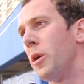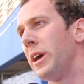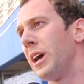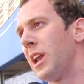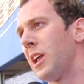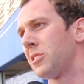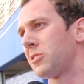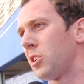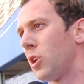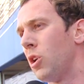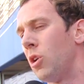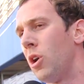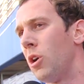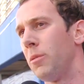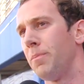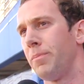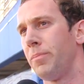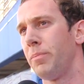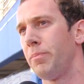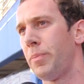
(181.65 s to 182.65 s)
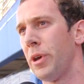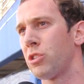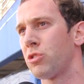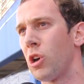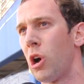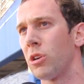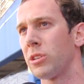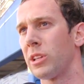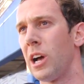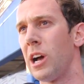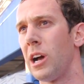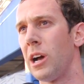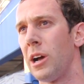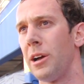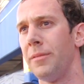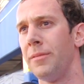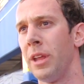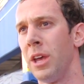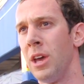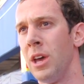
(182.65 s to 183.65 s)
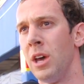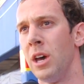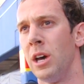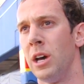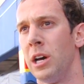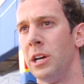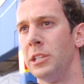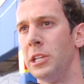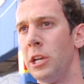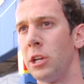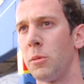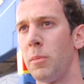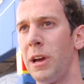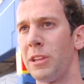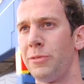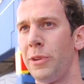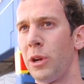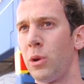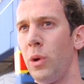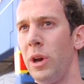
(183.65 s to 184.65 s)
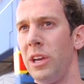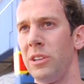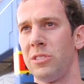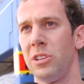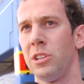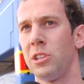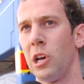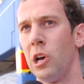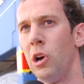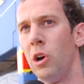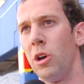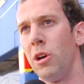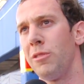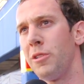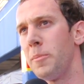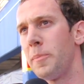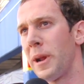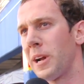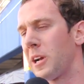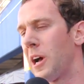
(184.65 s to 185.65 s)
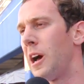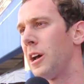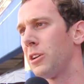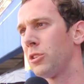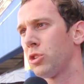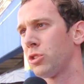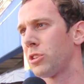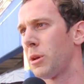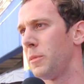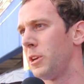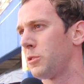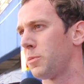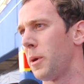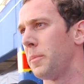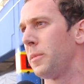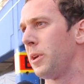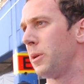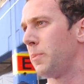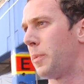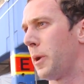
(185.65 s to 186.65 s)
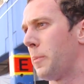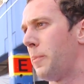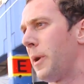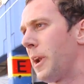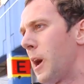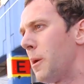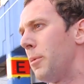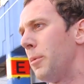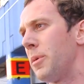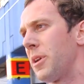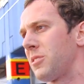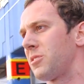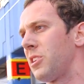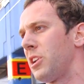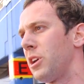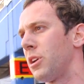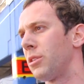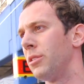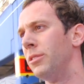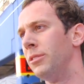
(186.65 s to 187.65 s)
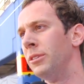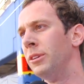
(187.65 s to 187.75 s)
em relação ao pessoal que está andando com mais frequência. Então eu vim para cá justamente para me preparar para o brasileiro.